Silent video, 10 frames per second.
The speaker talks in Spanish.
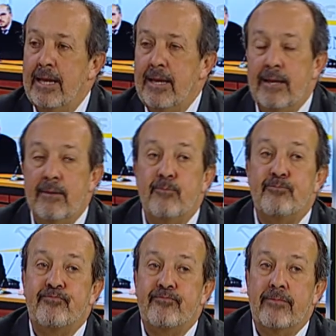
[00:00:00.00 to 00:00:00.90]
O sea que
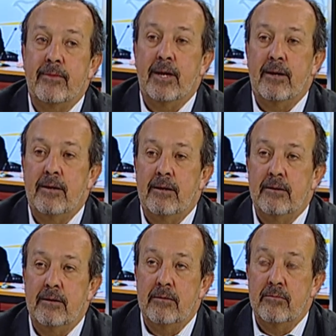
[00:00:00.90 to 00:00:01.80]
también puede ser
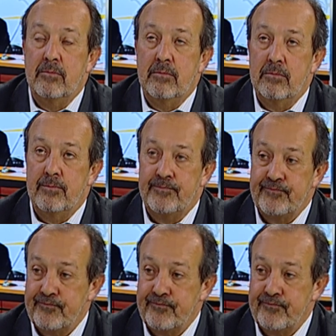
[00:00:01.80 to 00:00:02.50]
que ya